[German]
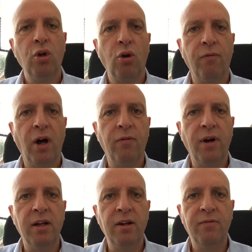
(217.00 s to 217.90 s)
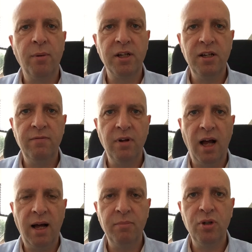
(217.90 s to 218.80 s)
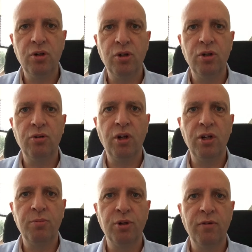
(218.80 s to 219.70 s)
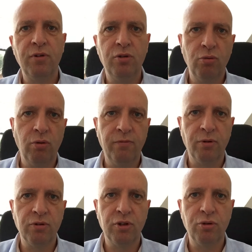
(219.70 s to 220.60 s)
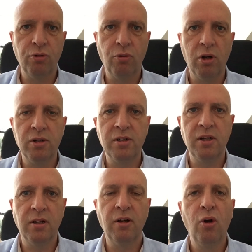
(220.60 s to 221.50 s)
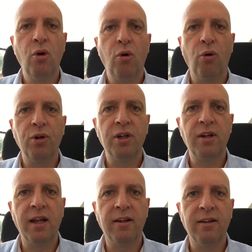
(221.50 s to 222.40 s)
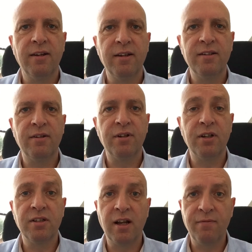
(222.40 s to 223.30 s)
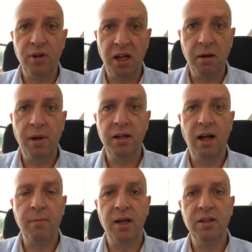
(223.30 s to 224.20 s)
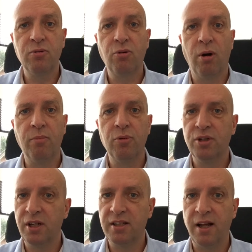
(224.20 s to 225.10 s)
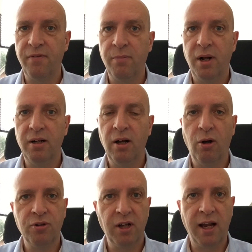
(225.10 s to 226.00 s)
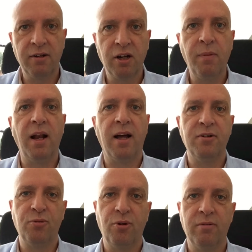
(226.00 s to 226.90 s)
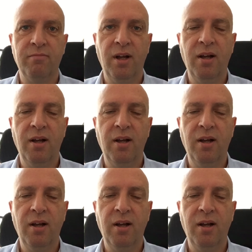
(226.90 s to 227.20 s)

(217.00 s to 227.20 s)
Ich hoffe auf einen informativen Abend, äh, denn es betrifft die Zukunft unseres schönen Ortes hier und ich denke, es ist interessant für jedermann, da einmal hinzukommen und sich das einfach mal aus direkter Quelle anzuhören.